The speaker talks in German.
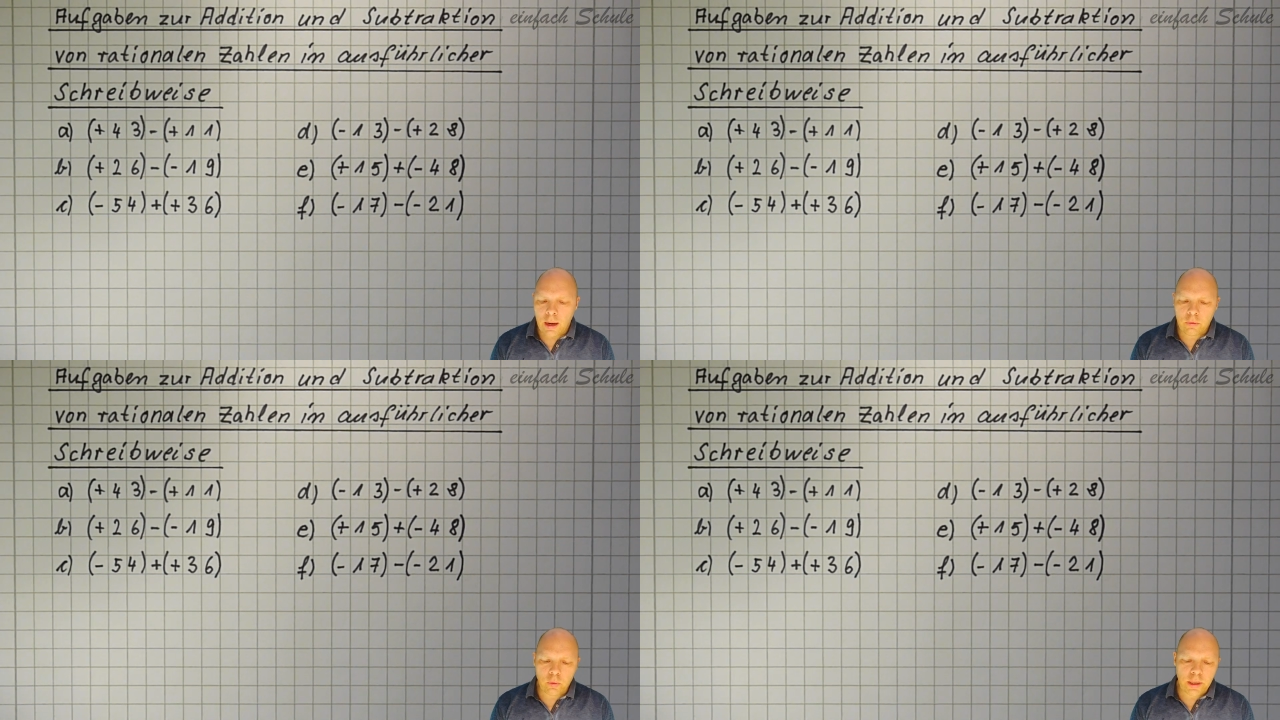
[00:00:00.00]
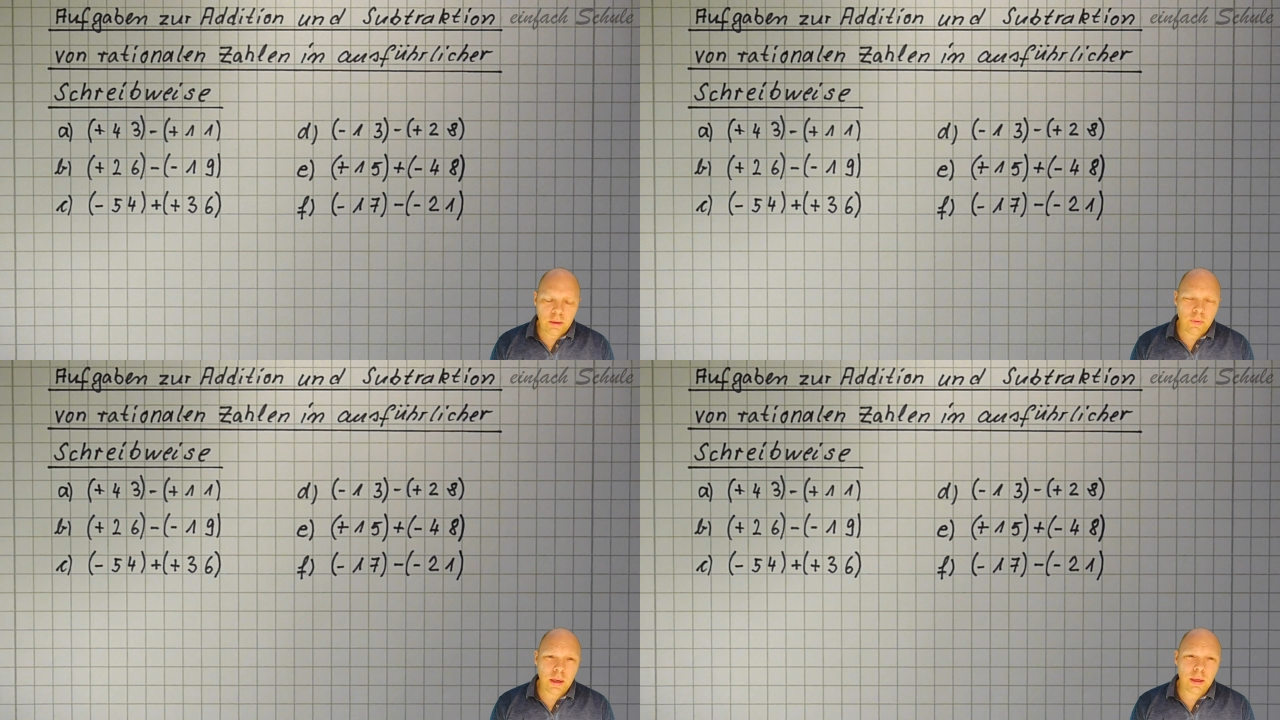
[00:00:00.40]
Also
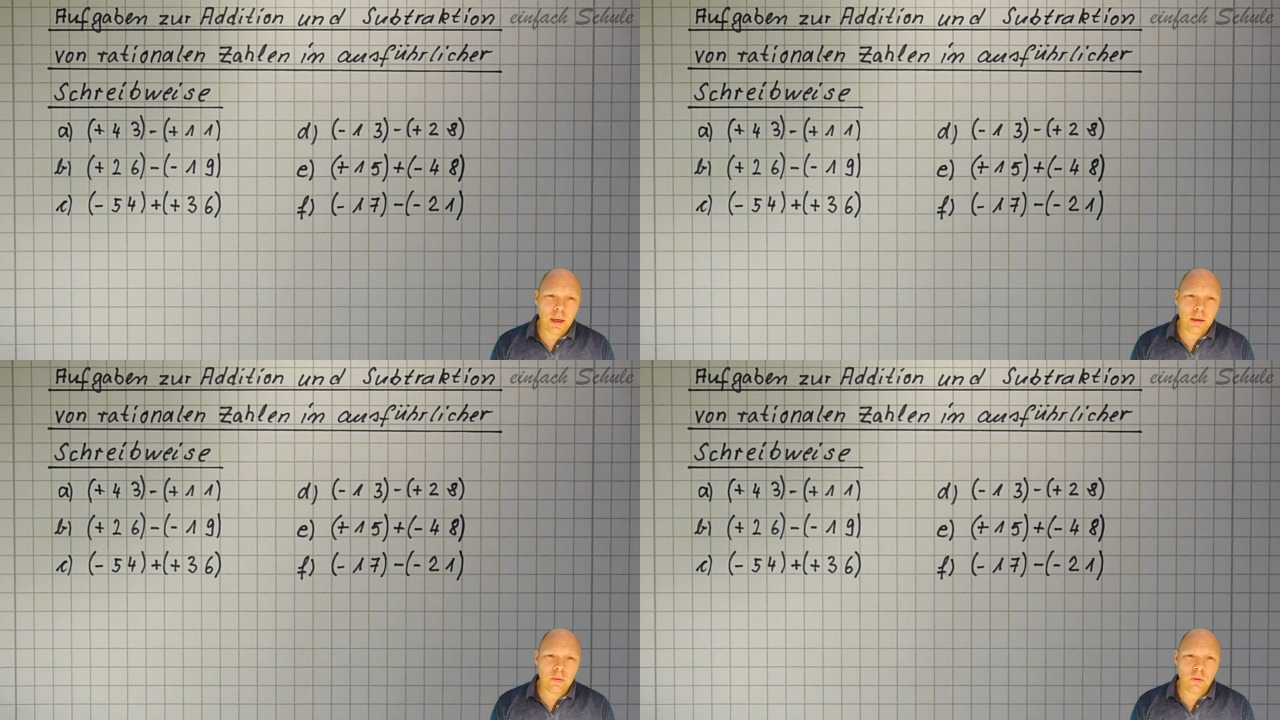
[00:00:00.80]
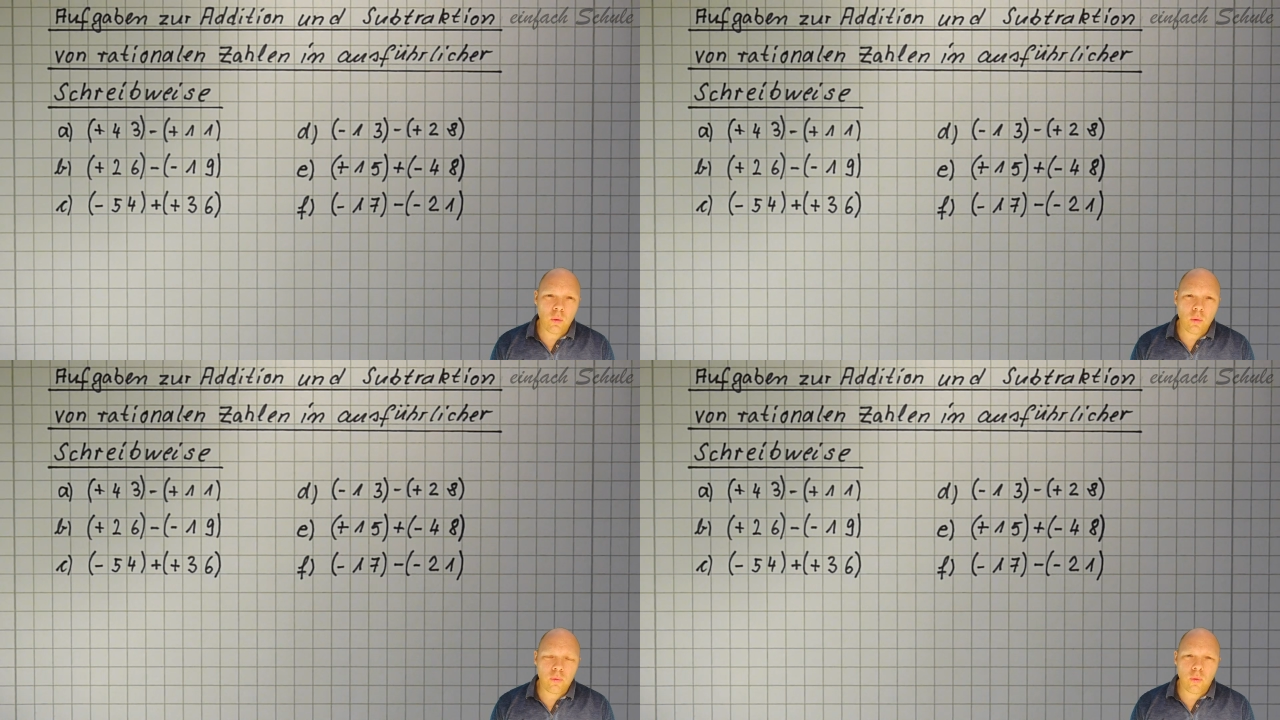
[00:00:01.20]
ich werde gleich
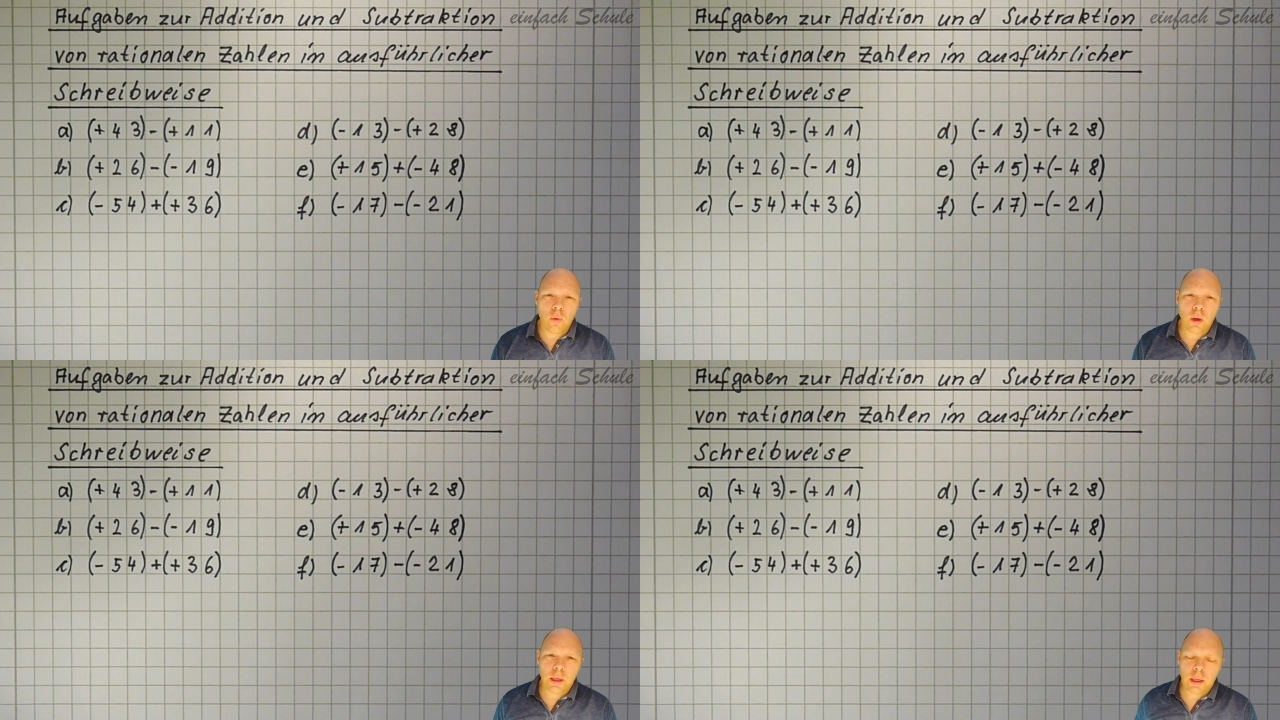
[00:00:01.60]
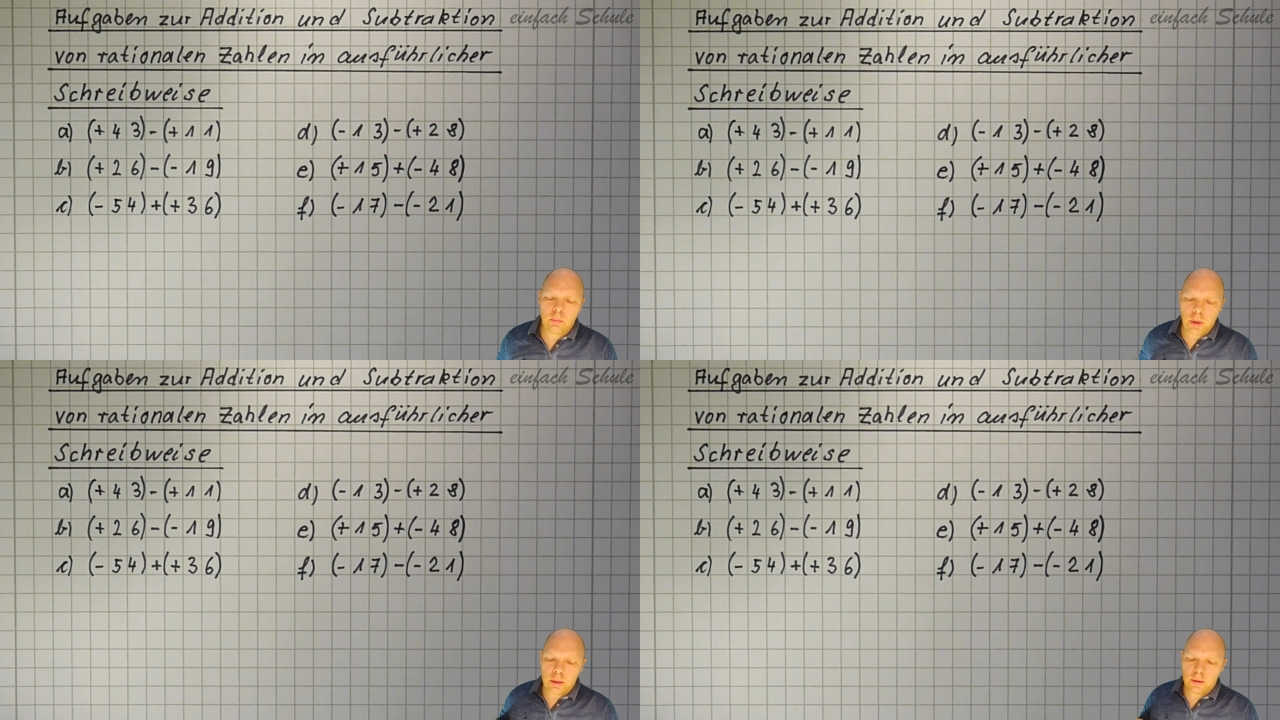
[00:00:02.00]
so
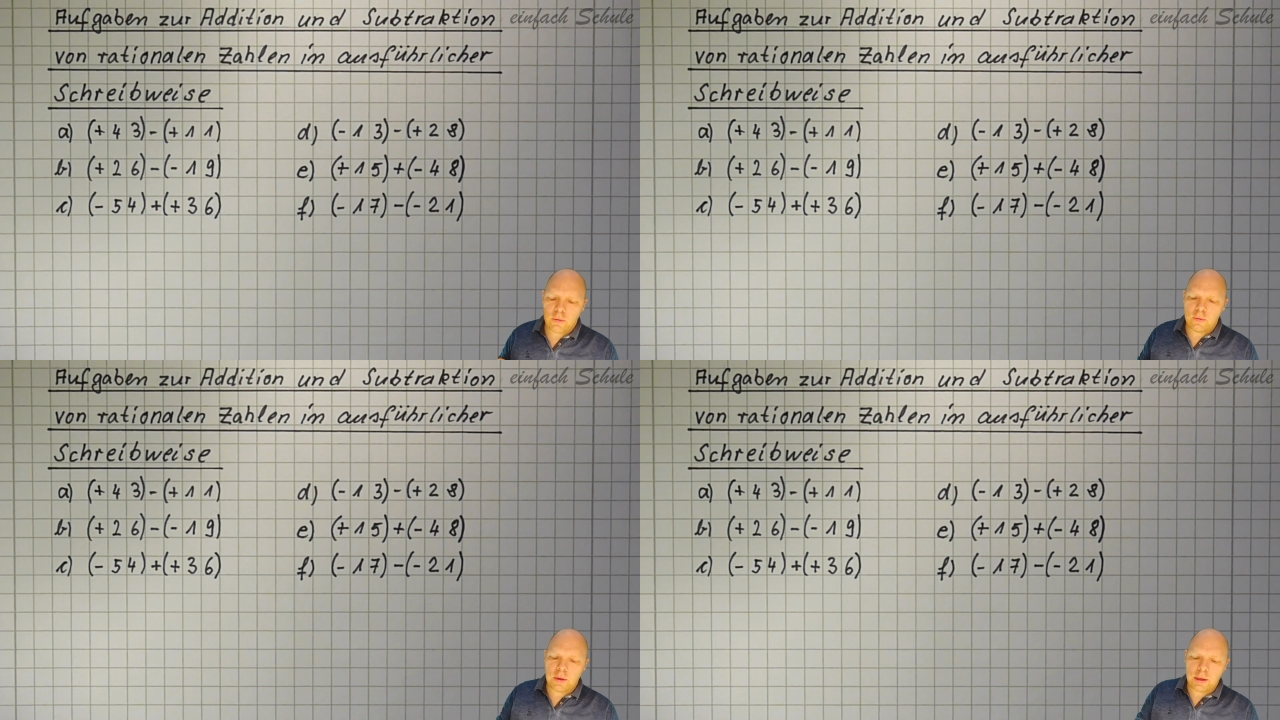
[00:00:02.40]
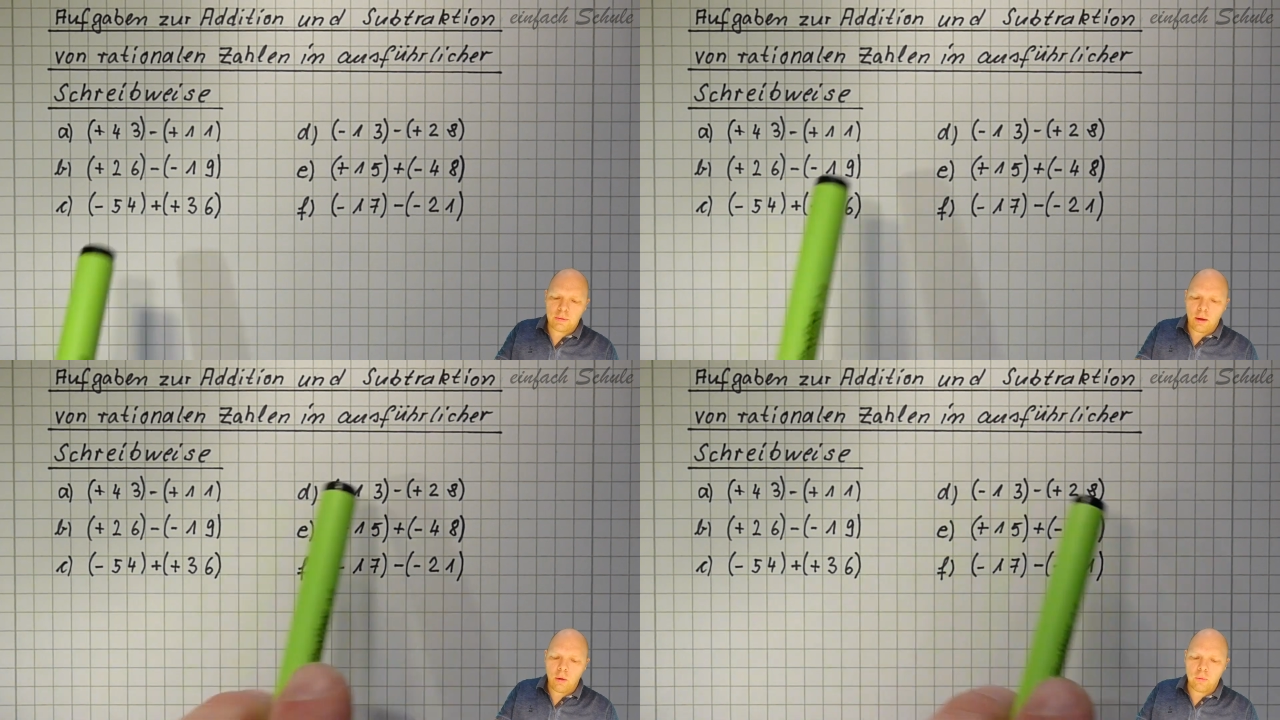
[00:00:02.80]
vorgehen bei diesen
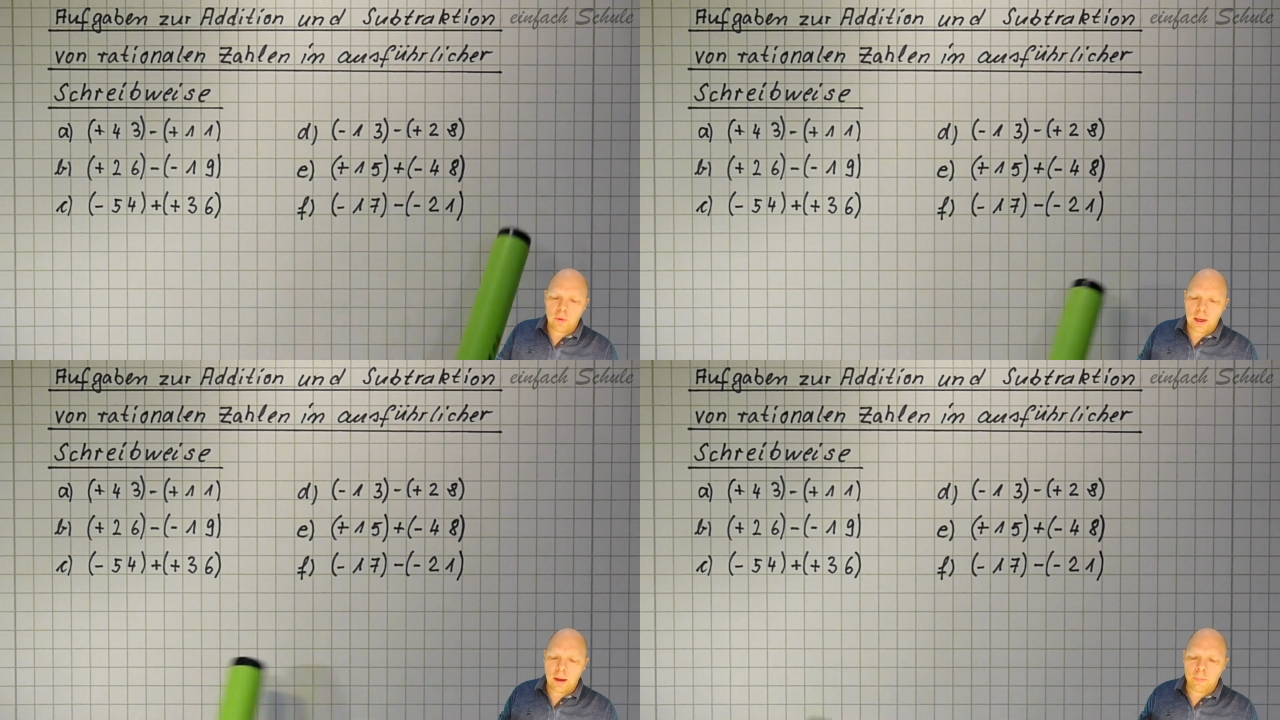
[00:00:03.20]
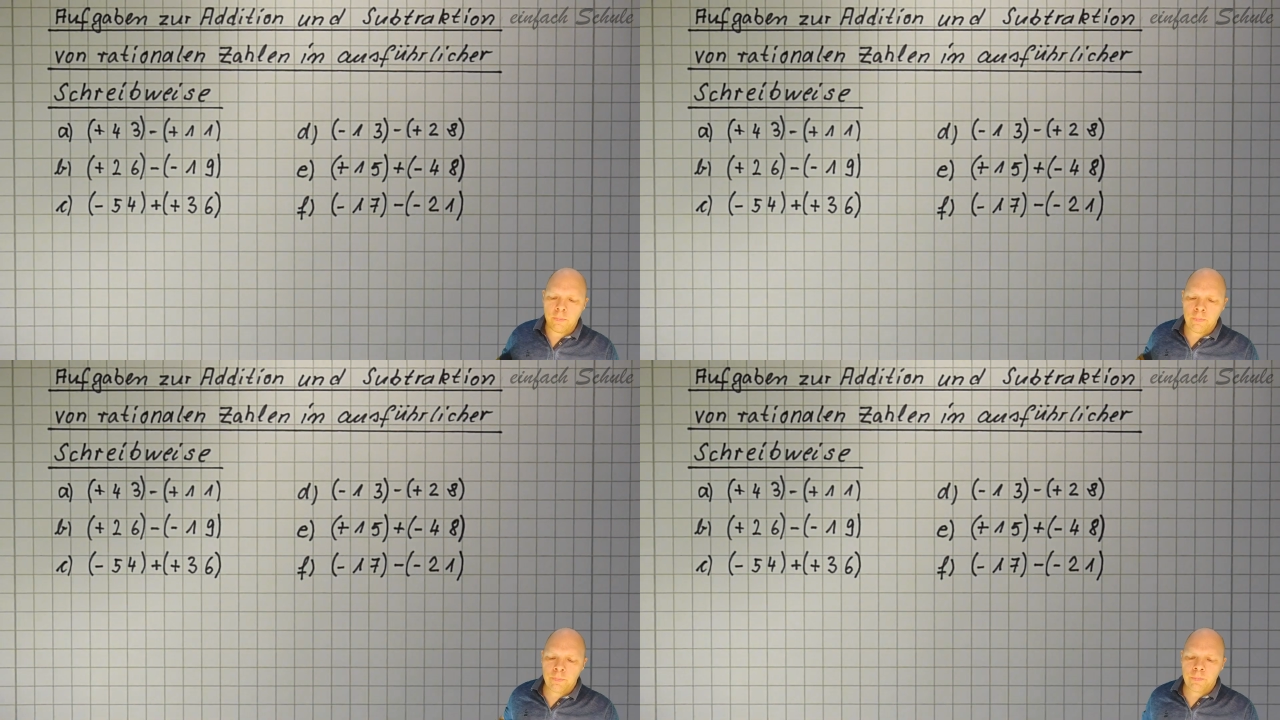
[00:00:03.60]
sechs
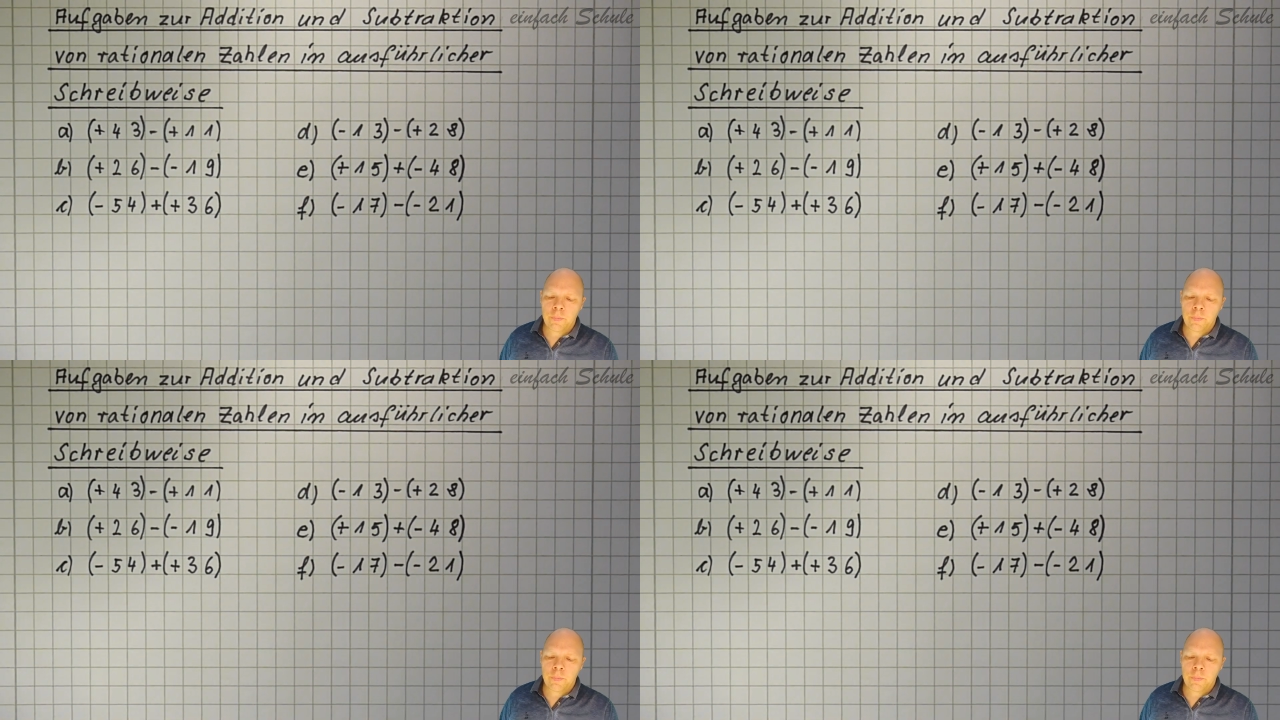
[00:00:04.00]
Aufgaben,